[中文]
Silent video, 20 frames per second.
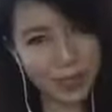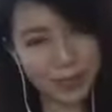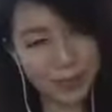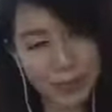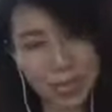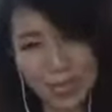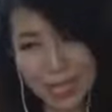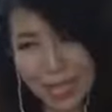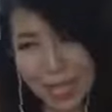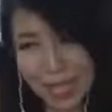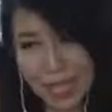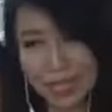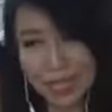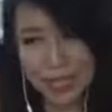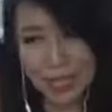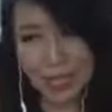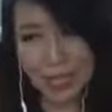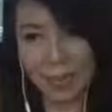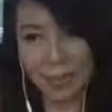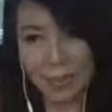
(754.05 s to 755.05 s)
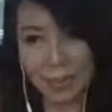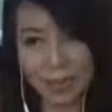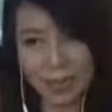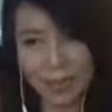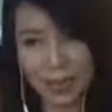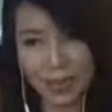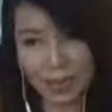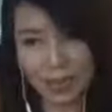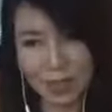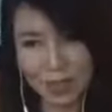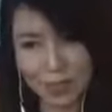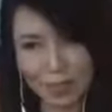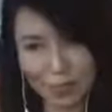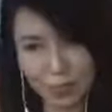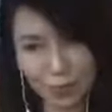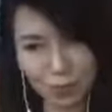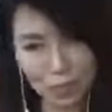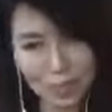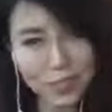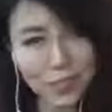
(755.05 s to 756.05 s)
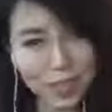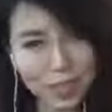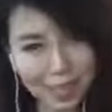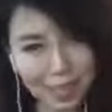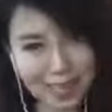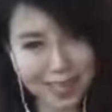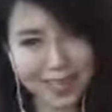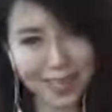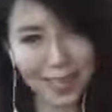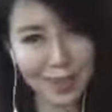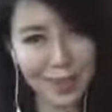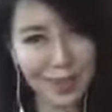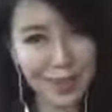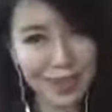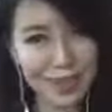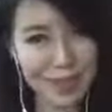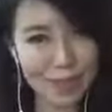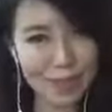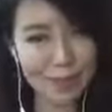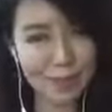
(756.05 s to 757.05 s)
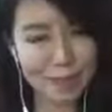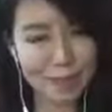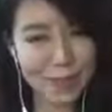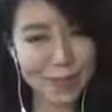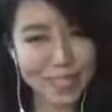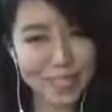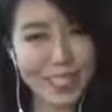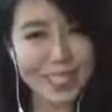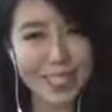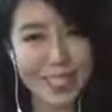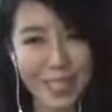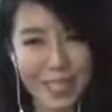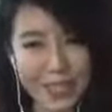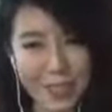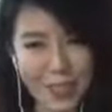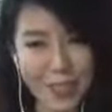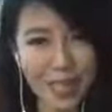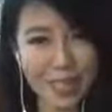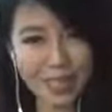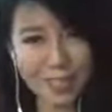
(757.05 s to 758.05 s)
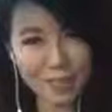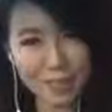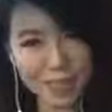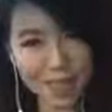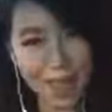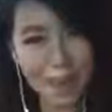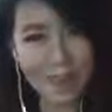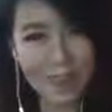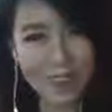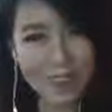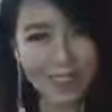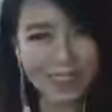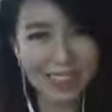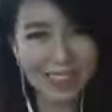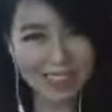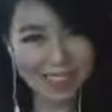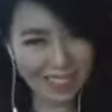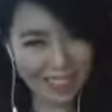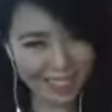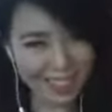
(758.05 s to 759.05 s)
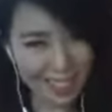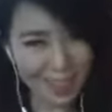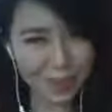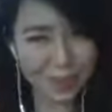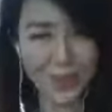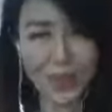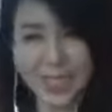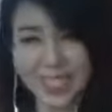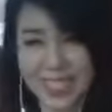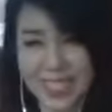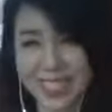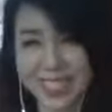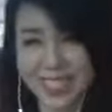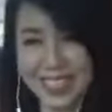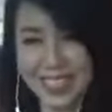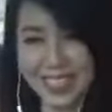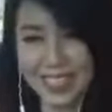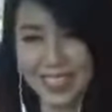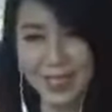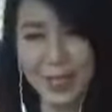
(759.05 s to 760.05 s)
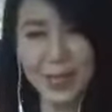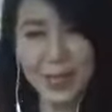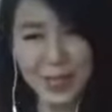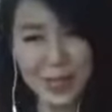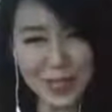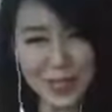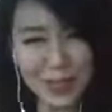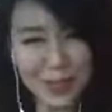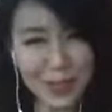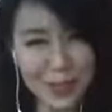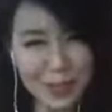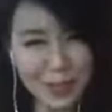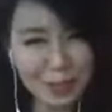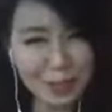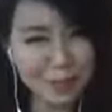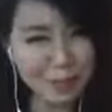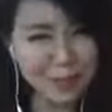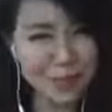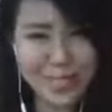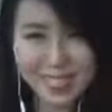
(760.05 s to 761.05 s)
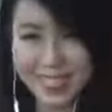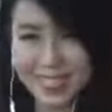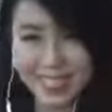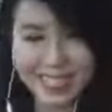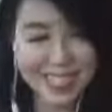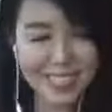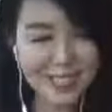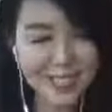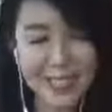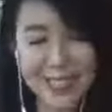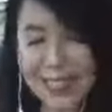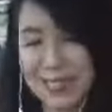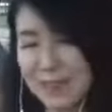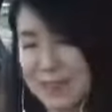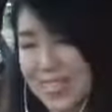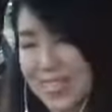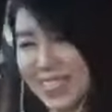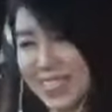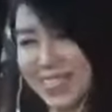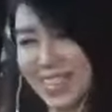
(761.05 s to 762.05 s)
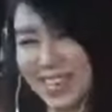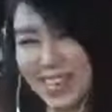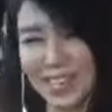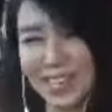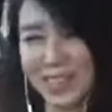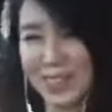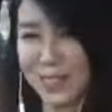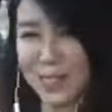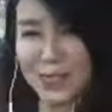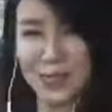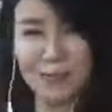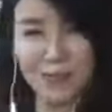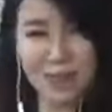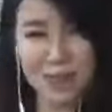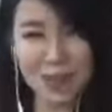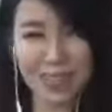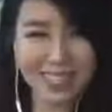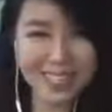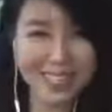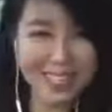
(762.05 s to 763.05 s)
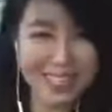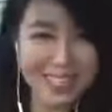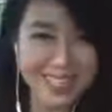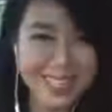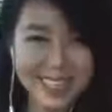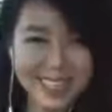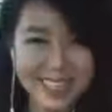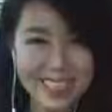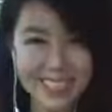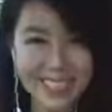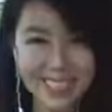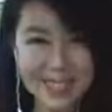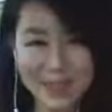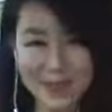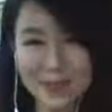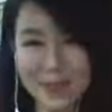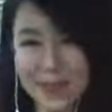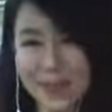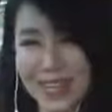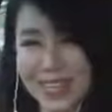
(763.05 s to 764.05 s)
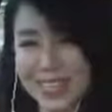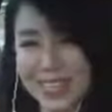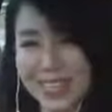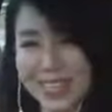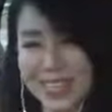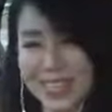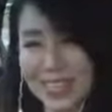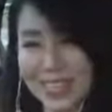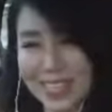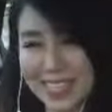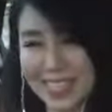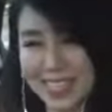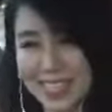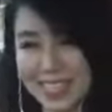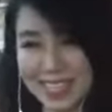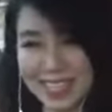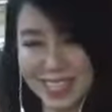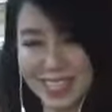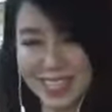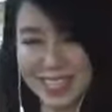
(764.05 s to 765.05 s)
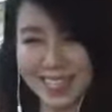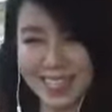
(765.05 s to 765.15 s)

把它，好像完全改掉，自己串一套，这个也不行。所以有很多，很多里面说不完的、说不完的那一个，